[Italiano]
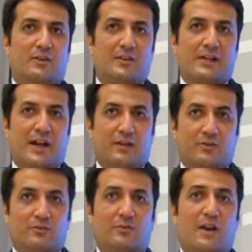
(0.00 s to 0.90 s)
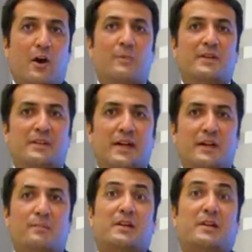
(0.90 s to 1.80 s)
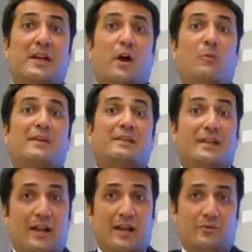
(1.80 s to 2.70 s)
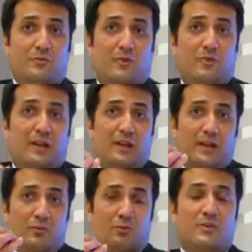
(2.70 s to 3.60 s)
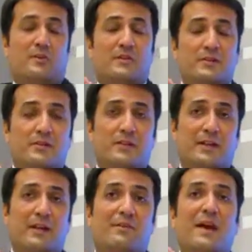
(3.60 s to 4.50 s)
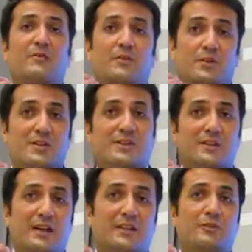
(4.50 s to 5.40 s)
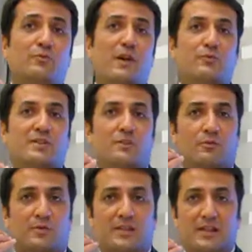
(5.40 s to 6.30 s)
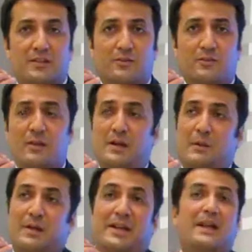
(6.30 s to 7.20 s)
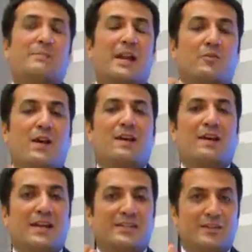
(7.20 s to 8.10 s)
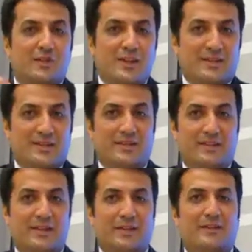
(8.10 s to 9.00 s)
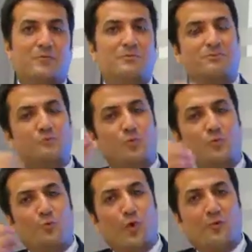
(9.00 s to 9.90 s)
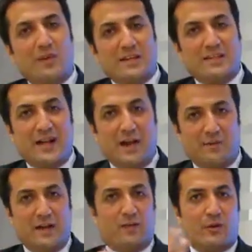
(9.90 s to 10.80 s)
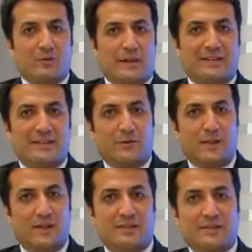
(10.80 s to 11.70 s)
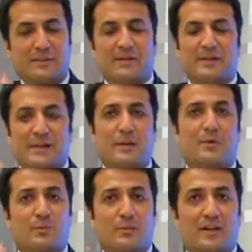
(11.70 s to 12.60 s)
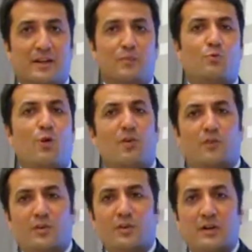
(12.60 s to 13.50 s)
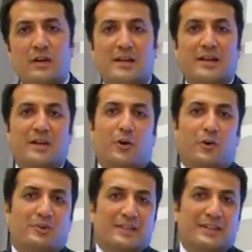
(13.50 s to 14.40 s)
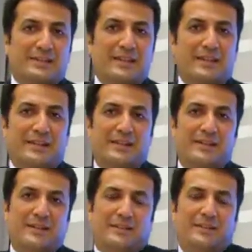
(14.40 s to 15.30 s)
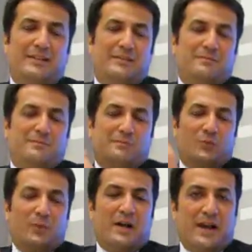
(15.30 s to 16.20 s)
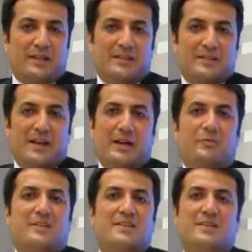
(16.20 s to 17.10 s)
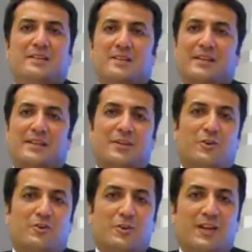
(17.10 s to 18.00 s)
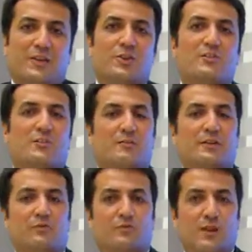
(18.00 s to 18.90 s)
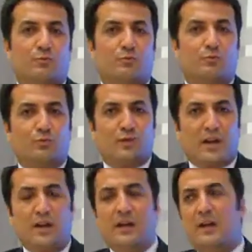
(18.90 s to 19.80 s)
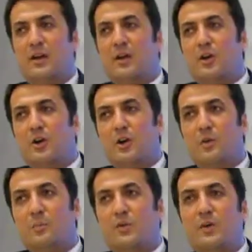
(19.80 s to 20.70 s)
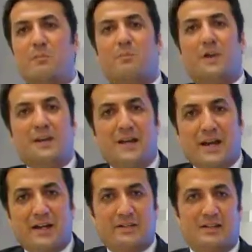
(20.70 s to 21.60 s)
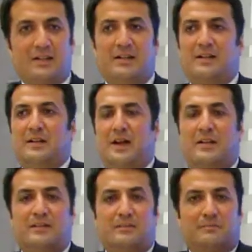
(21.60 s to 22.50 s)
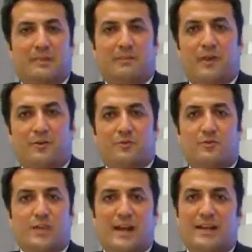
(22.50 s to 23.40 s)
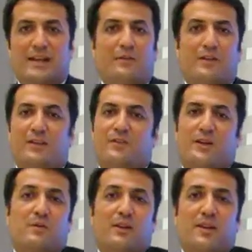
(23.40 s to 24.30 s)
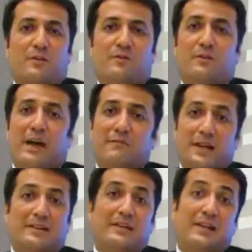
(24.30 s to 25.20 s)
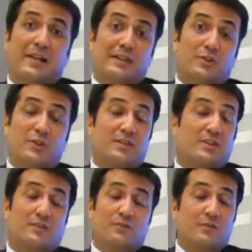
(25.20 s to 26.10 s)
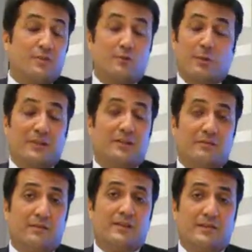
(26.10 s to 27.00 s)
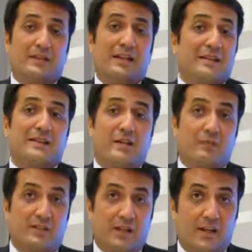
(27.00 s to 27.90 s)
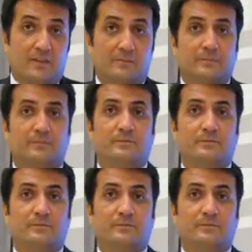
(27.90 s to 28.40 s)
italiano dovrà aumentare perché aumenteranno il numero di persone che avranno necessità di un ausilio protesico perché cambieranno anche le esigenze del nuovo anziano, anche una domanda di quelle di stamattina era proprio quella, il nuovo ottantenne di domani sarà un sessantenne di oggi che è già formato con una cultura eh, più impegnata a livello sociale che quindi fra qualche anno avrà delle esigenze che sono sicuramente diverse dall'anziano di ieri.